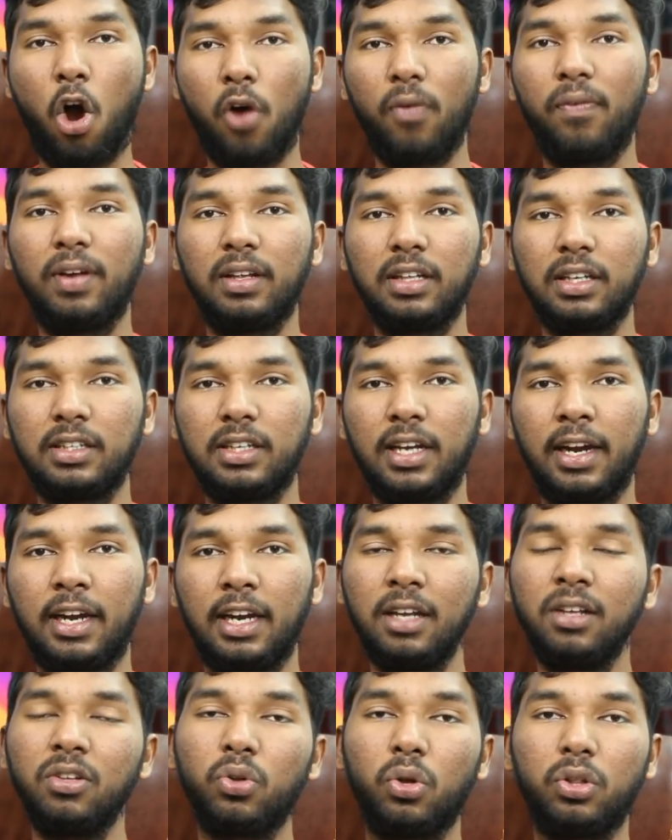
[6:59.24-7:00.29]
ఆఫ్ అయితే
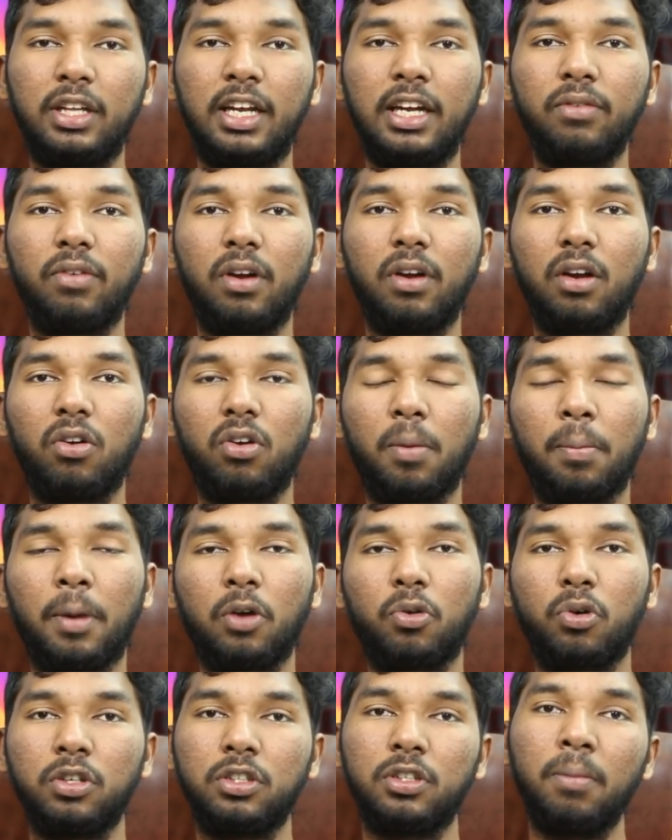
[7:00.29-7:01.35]
చేయండి సో దీనివల్ల కూడా
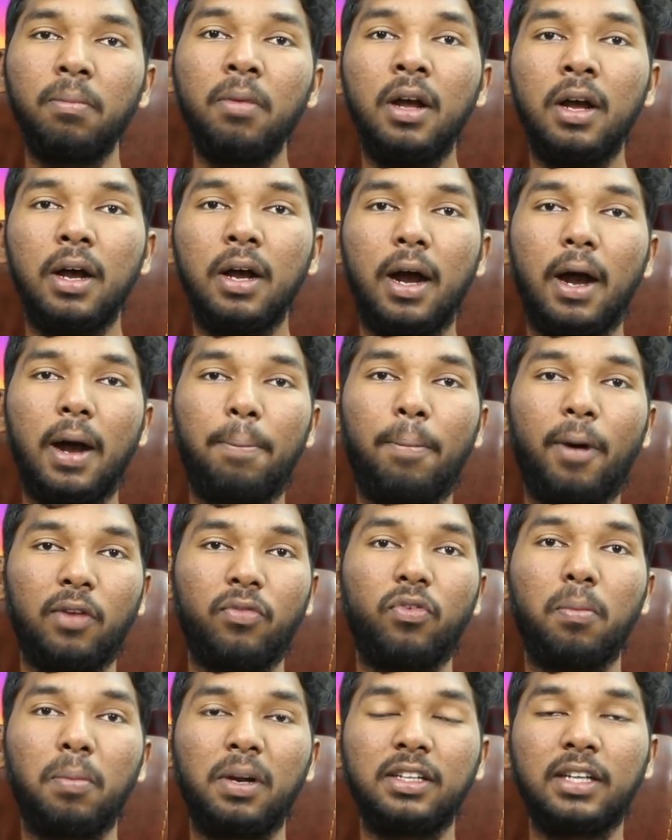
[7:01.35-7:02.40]
మనకు కొంచెం
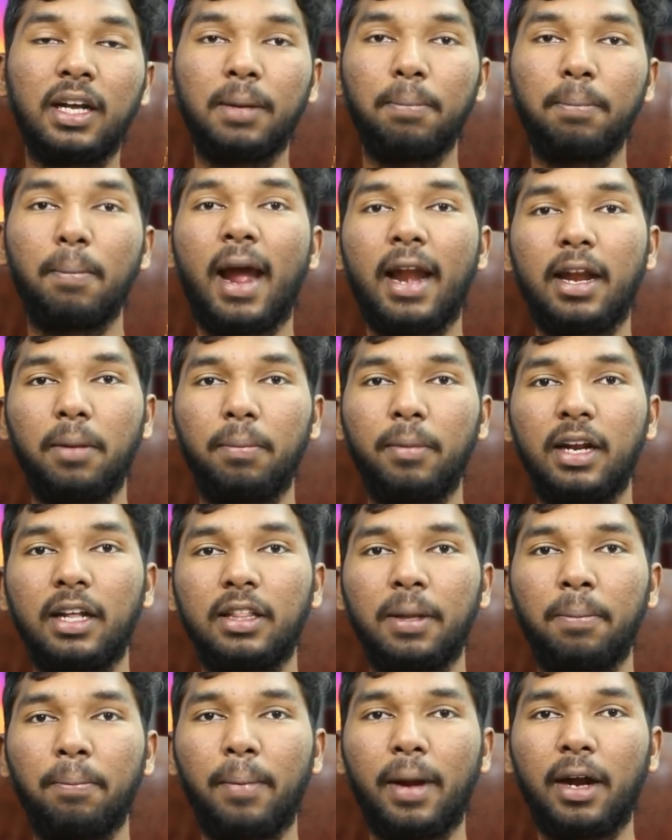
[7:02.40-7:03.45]
పర్ఫార్మెన్స్ అండ్ బ్యాటరీ మీద
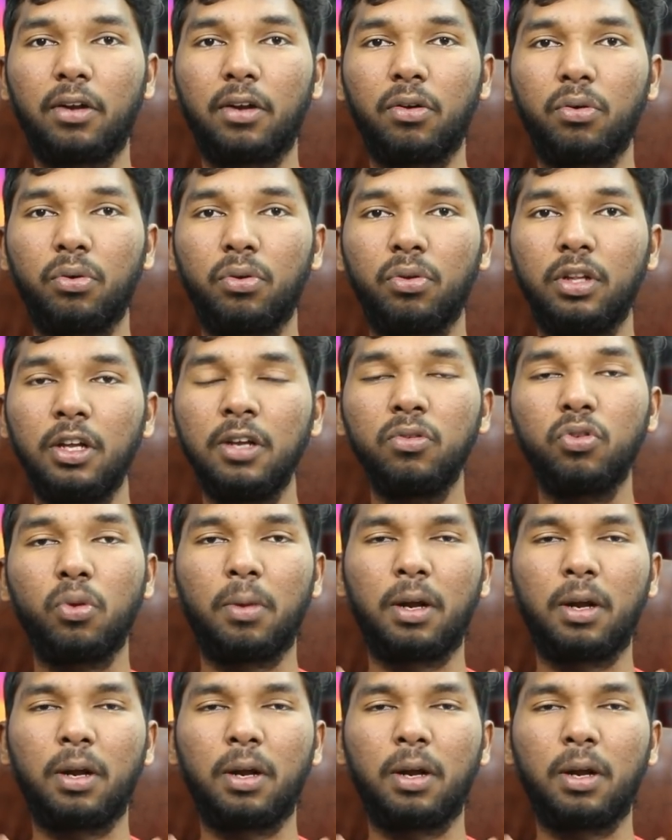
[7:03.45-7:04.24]
అయితే ఇంపాక్ట్ ఉంటుంది సో